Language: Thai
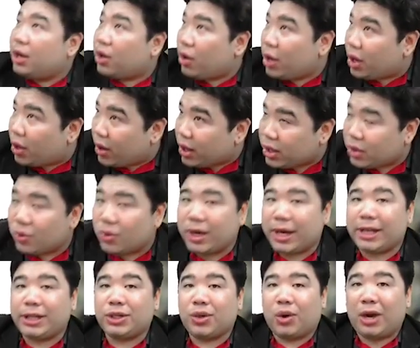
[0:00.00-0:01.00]
ค่อยๆ ดูใน
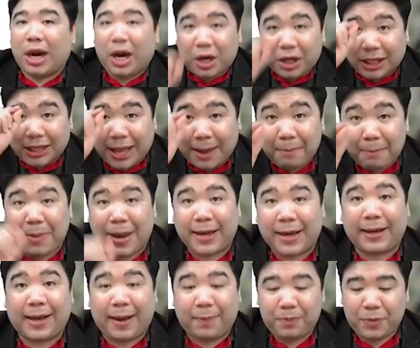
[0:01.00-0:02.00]
โจทย์แล้วน่าจะทำเป็น
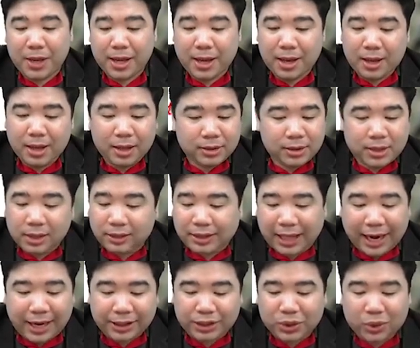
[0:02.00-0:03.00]
ครับ ซึ่งแต่
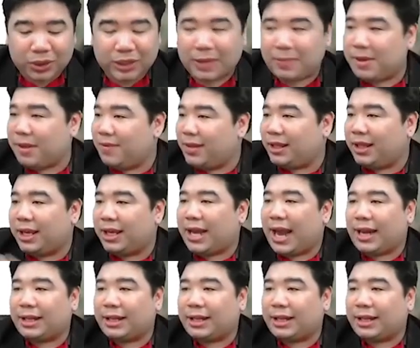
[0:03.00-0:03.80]
ละโจทย์จะมีวิธีการ